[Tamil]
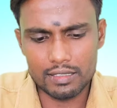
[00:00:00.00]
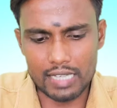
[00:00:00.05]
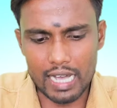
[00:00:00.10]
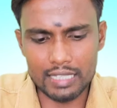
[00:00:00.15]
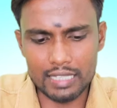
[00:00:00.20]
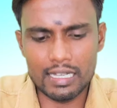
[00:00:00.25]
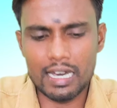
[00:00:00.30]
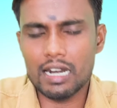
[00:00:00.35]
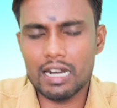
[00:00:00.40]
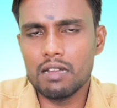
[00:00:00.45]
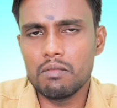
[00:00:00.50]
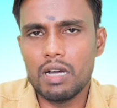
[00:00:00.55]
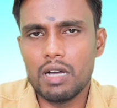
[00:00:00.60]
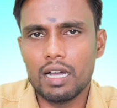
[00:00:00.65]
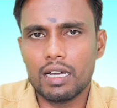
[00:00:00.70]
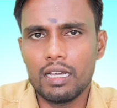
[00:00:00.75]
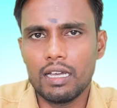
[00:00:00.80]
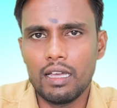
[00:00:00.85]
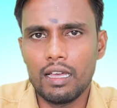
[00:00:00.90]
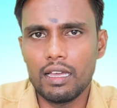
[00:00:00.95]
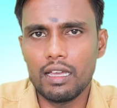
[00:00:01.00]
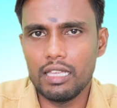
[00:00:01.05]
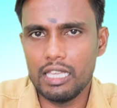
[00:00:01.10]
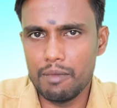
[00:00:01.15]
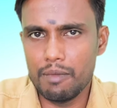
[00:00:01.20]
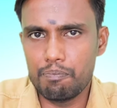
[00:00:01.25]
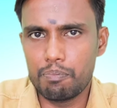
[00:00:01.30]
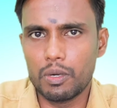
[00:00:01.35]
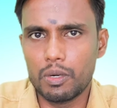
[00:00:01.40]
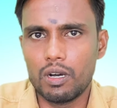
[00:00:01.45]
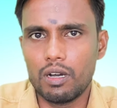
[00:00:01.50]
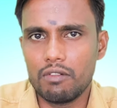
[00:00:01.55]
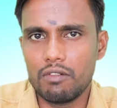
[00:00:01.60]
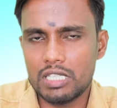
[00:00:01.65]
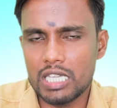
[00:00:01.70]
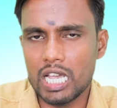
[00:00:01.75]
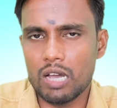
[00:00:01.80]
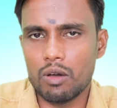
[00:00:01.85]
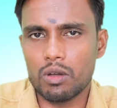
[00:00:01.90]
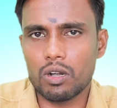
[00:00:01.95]
சாதாரணமாக இப்போ
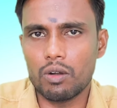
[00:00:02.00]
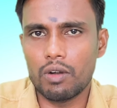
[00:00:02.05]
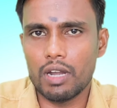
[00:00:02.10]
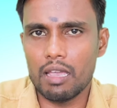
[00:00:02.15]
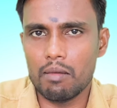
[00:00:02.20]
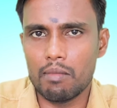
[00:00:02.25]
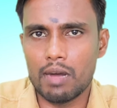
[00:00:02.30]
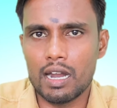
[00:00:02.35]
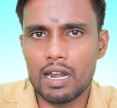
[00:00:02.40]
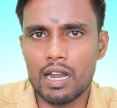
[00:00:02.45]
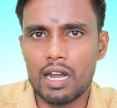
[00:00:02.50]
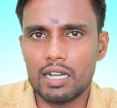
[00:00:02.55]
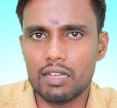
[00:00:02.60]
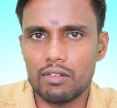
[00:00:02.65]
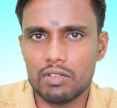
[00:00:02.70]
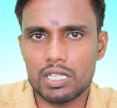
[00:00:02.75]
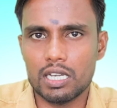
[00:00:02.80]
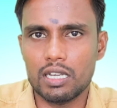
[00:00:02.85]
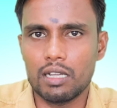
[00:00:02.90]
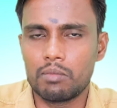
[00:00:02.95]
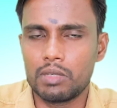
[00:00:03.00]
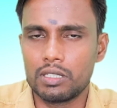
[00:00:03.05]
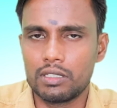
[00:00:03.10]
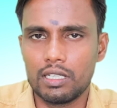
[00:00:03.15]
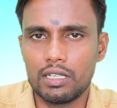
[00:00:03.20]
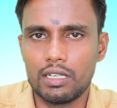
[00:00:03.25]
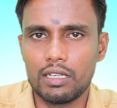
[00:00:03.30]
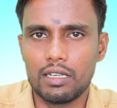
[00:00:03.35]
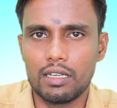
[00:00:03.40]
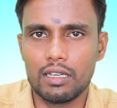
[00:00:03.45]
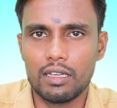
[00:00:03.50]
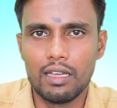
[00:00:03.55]
விஜய் அவர்களுடைய மாநாட்டு விஷயம் வந்து